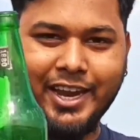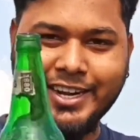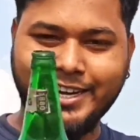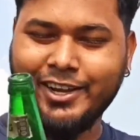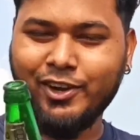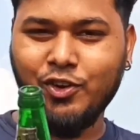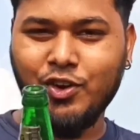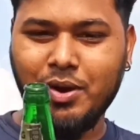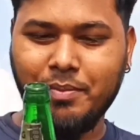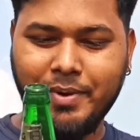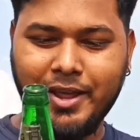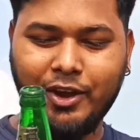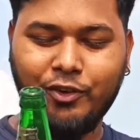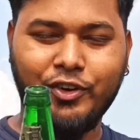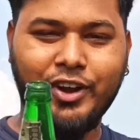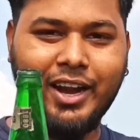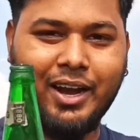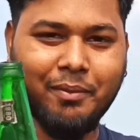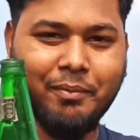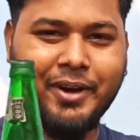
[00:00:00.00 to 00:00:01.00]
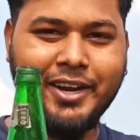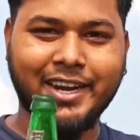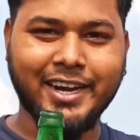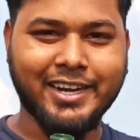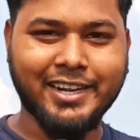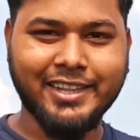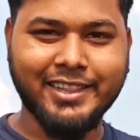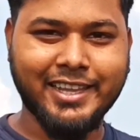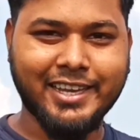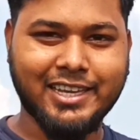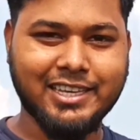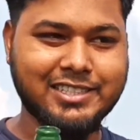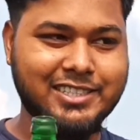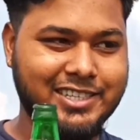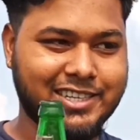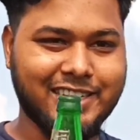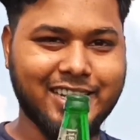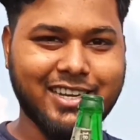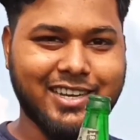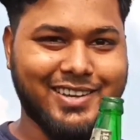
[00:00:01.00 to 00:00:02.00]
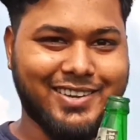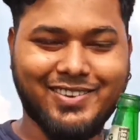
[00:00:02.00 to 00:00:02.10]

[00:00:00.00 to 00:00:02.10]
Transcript: এটাকেও আমরা এখন একবার কেটে দেখি যে